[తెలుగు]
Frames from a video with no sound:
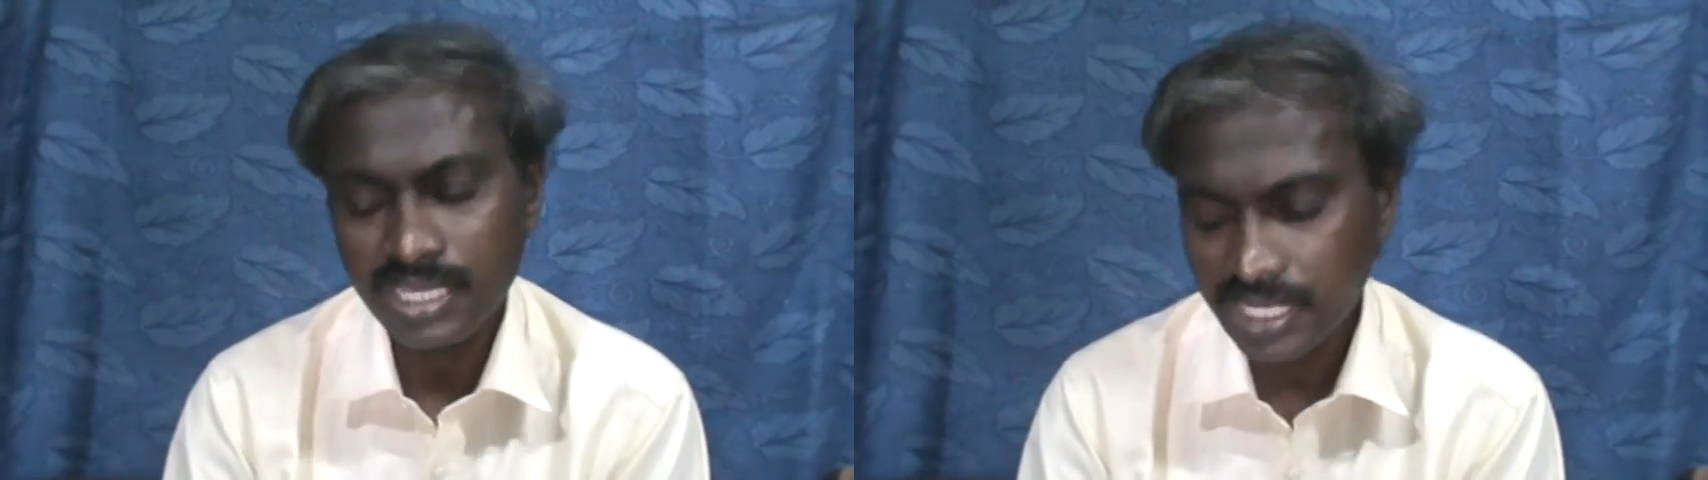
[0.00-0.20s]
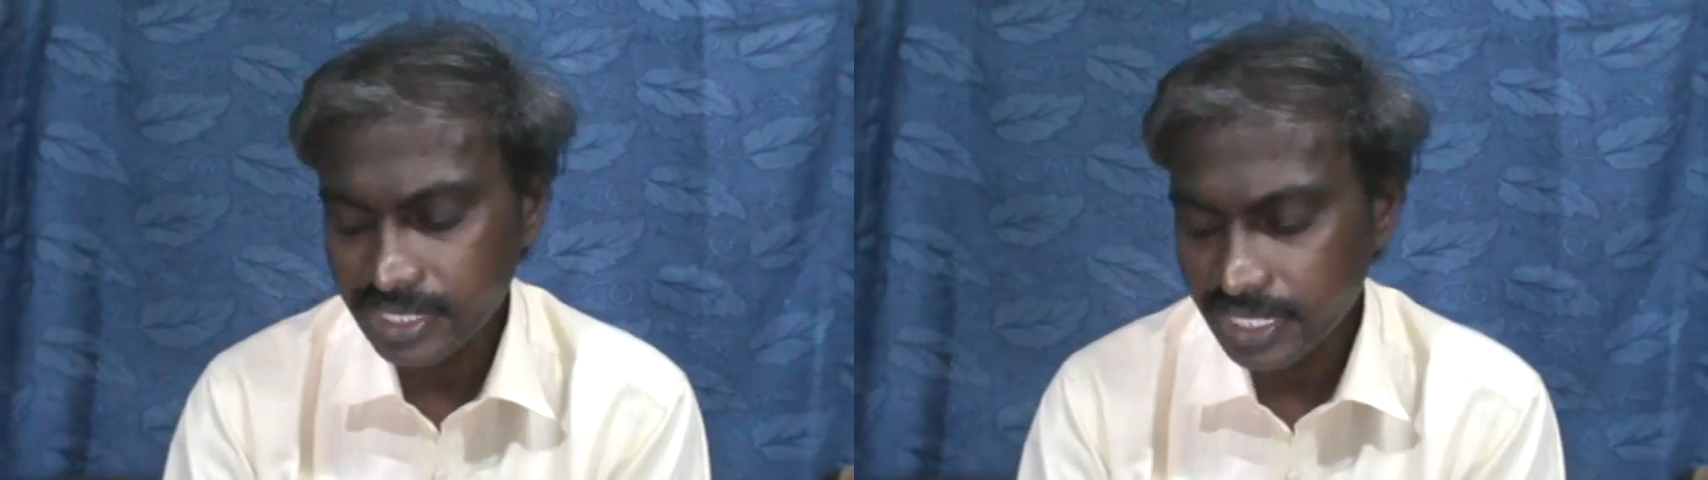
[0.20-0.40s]

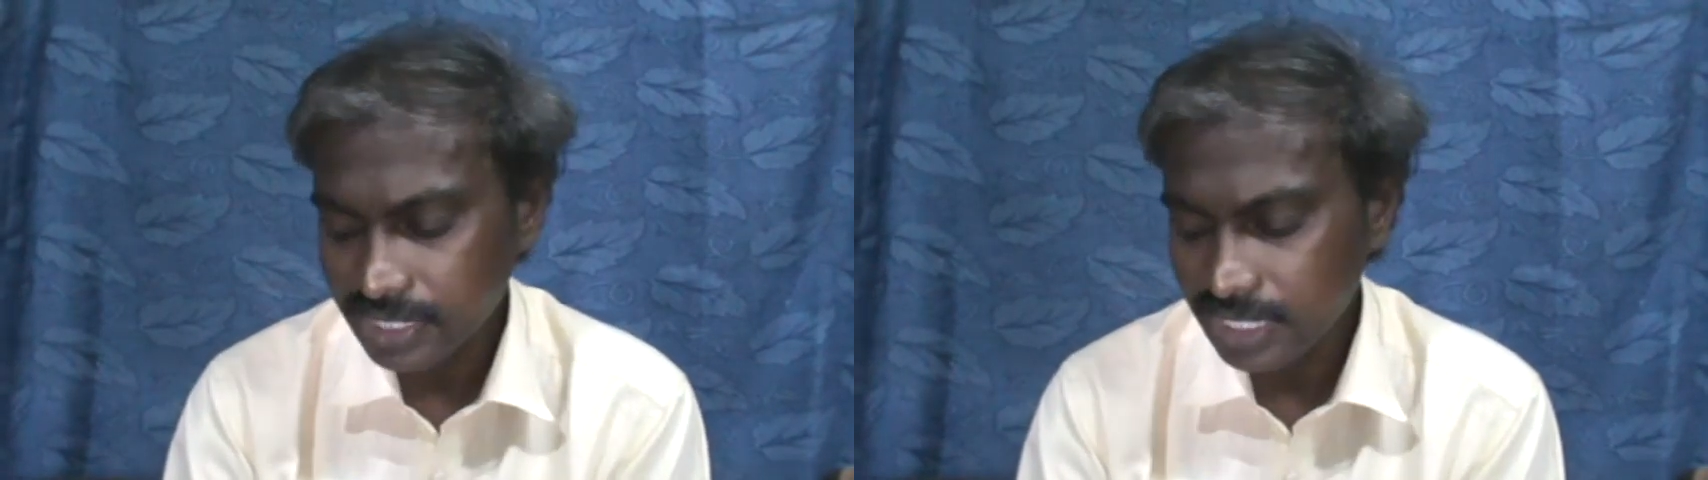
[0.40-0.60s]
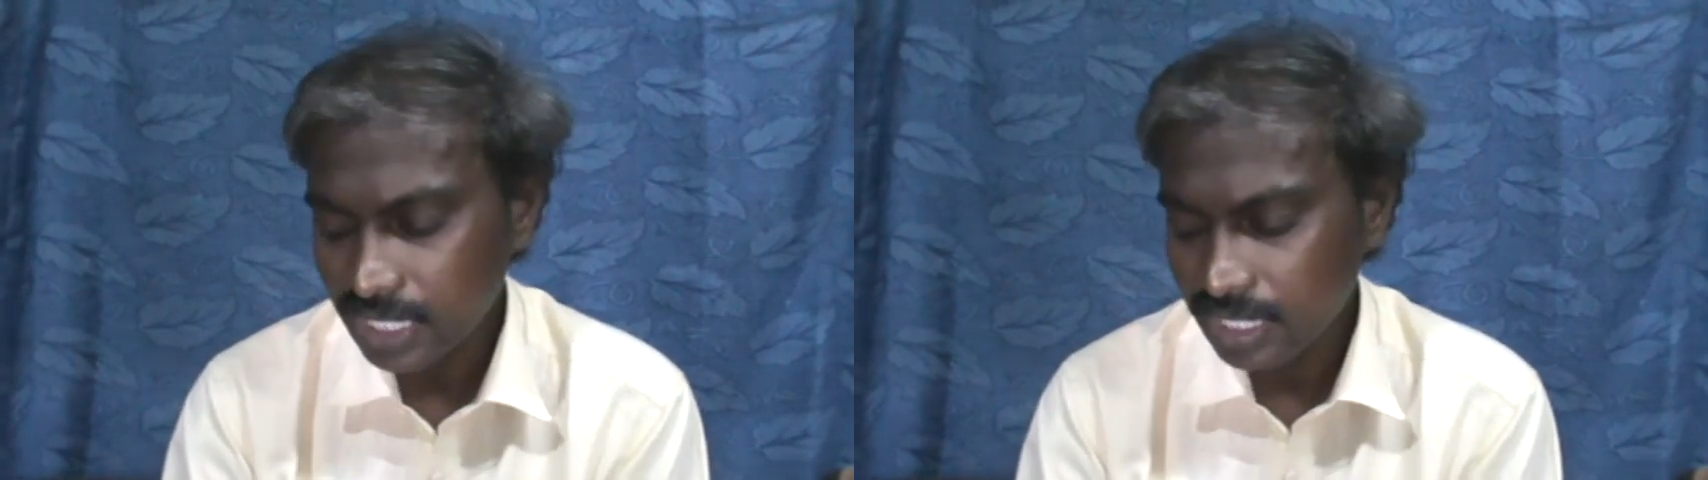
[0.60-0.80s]
అని అడిగి
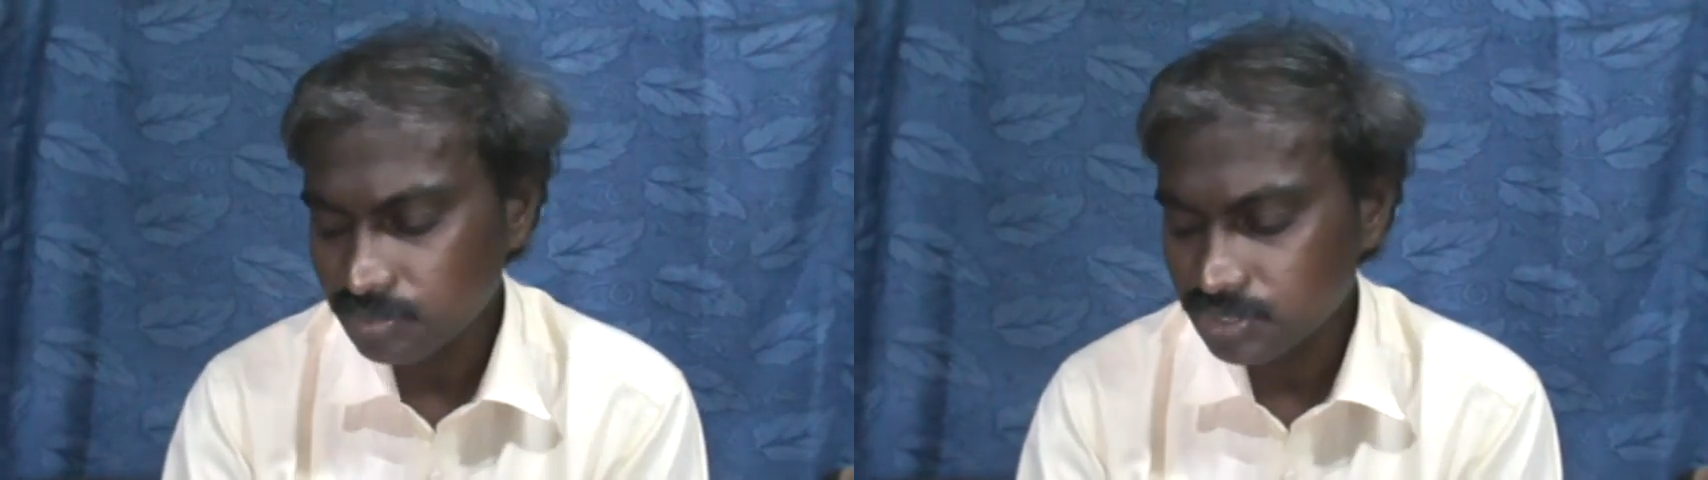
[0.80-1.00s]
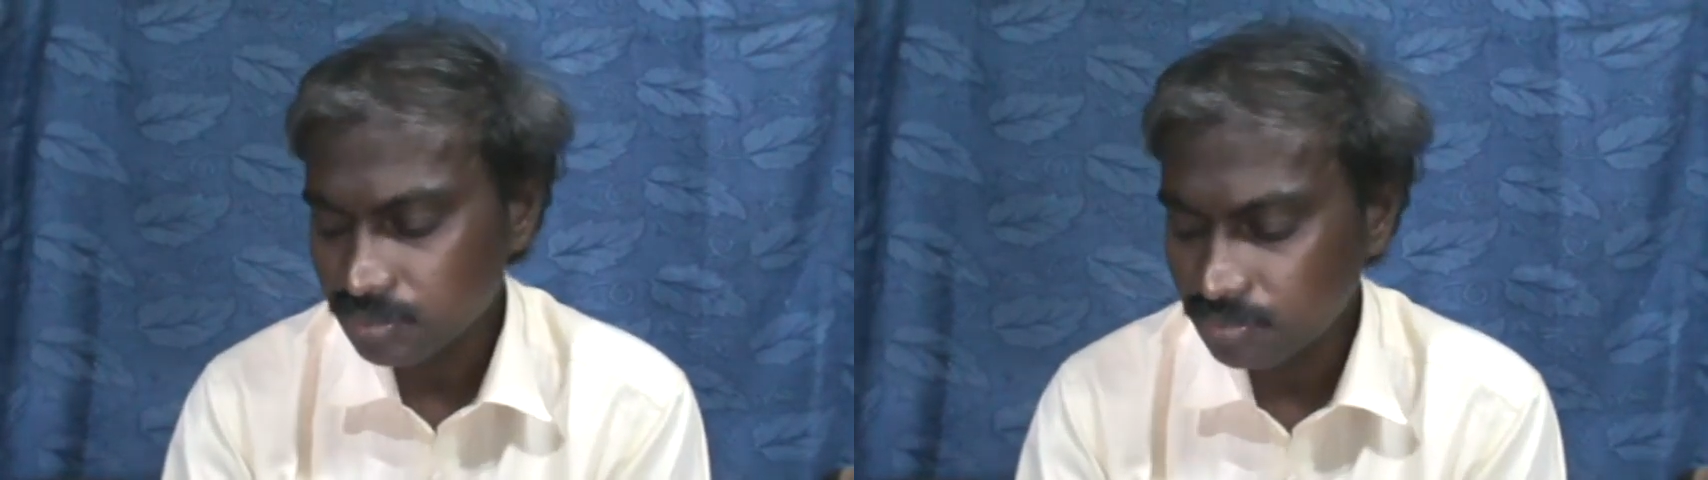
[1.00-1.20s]
అడిగి అలా
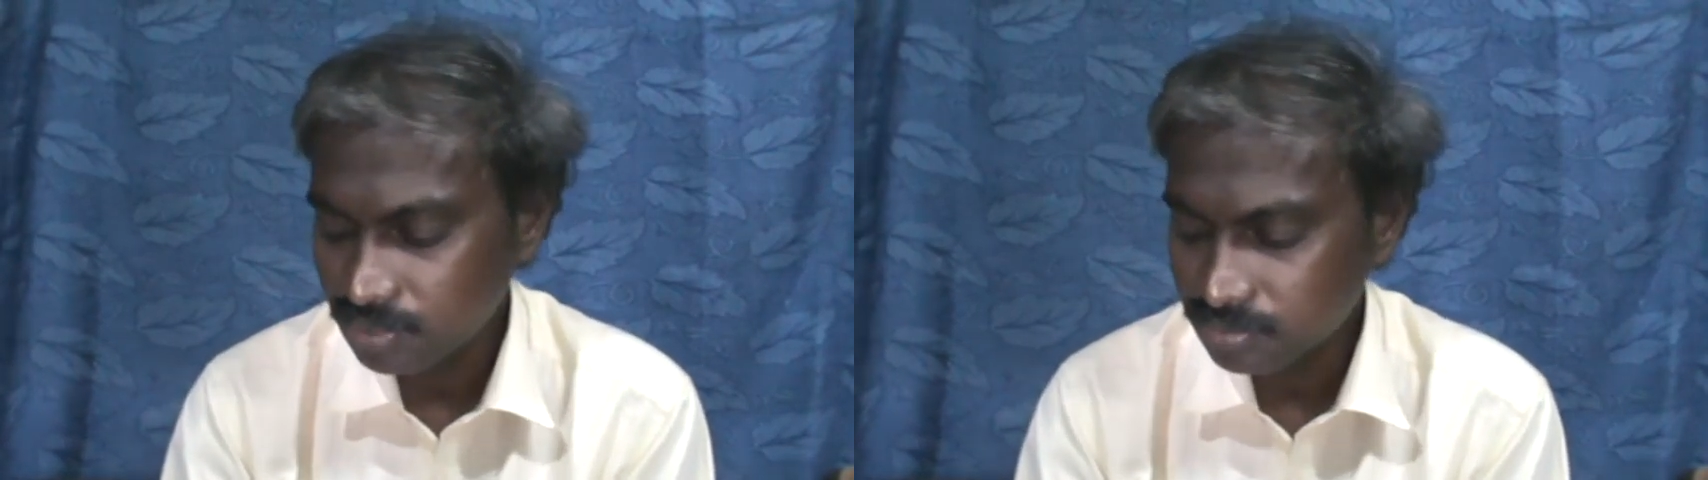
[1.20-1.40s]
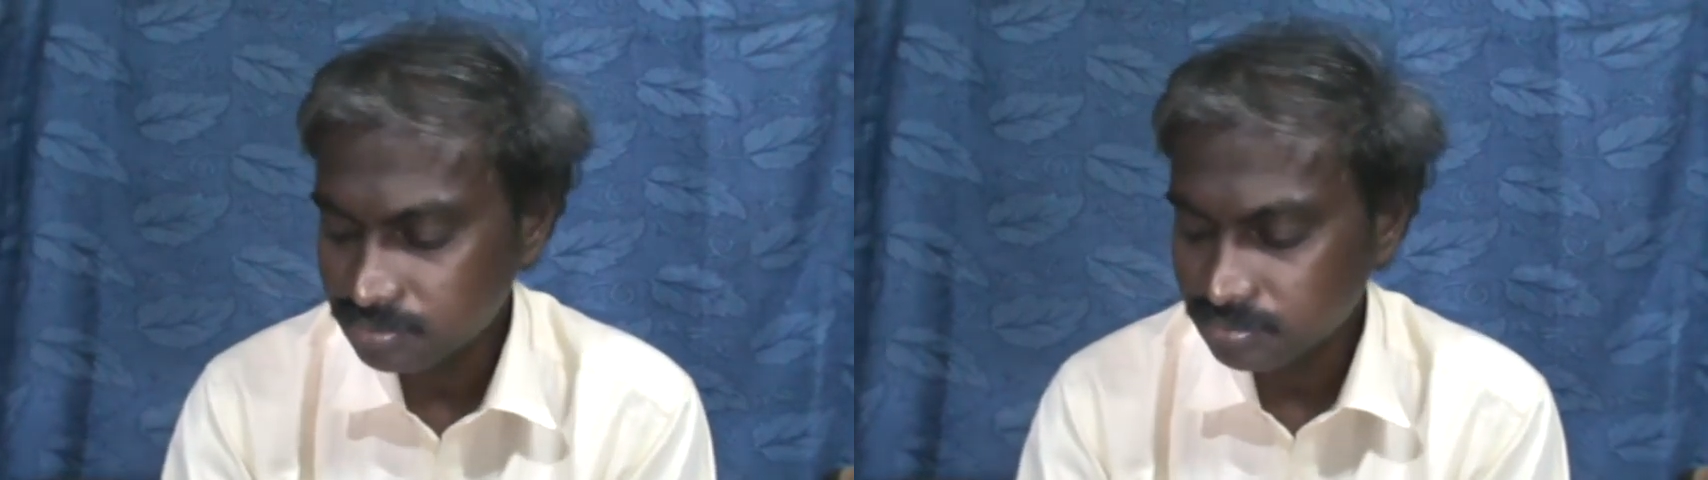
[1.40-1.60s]
వచ్చేవాళ్ళు